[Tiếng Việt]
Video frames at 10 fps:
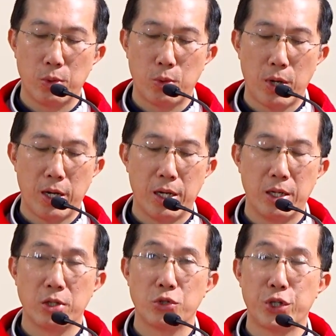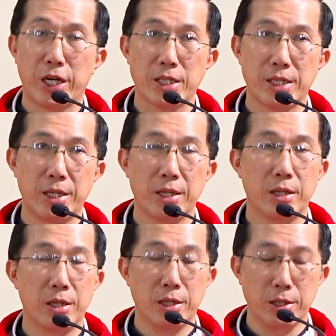qua trang sách
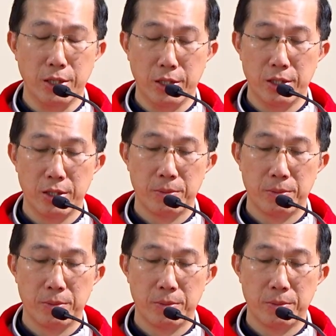thiên nhiên.